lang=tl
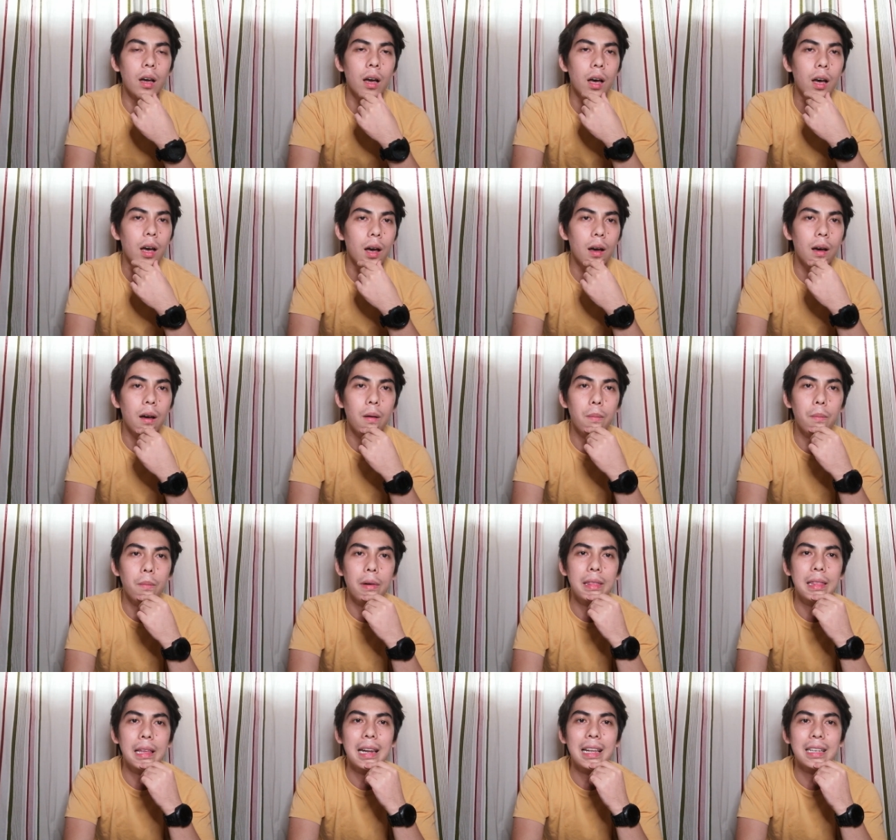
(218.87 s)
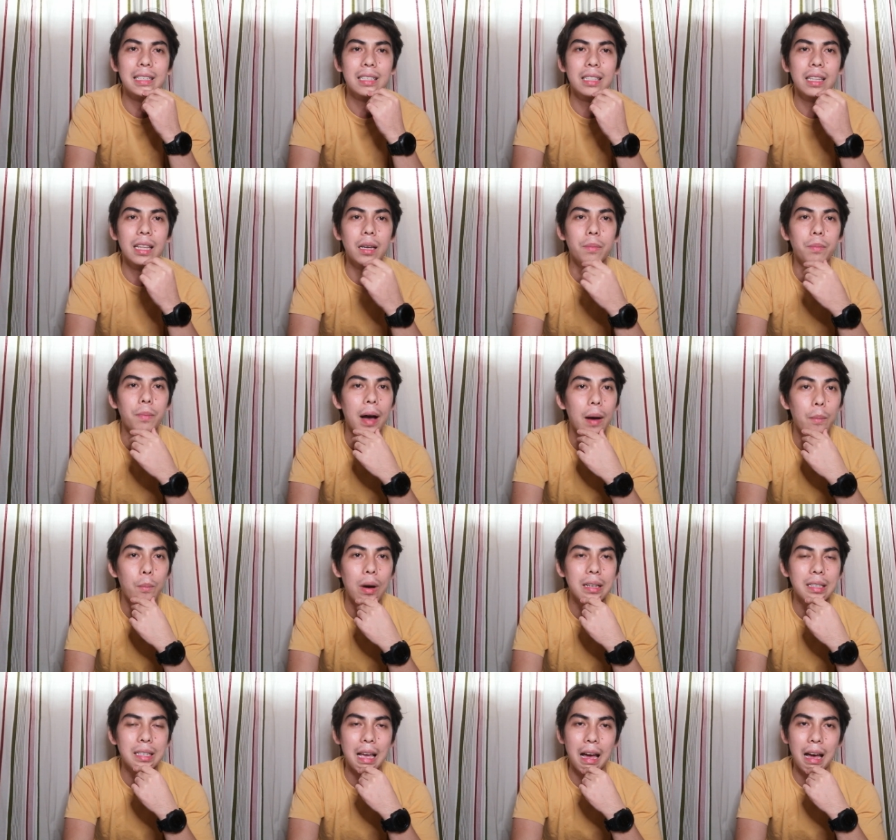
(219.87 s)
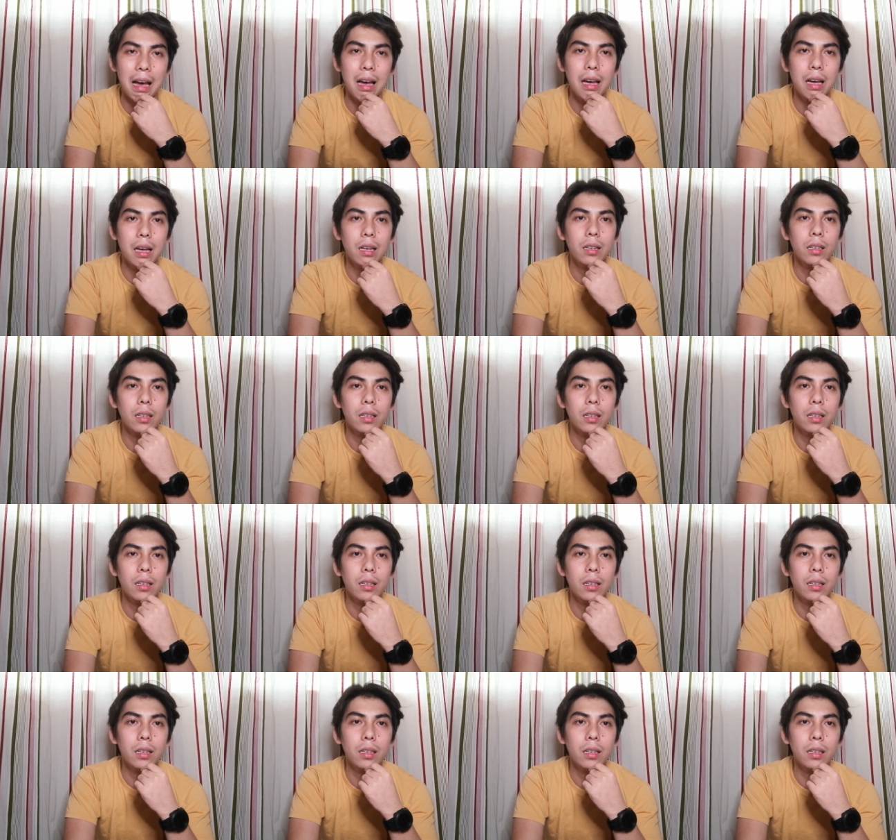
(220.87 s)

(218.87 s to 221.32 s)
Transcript: uh, madalas nagbabasa,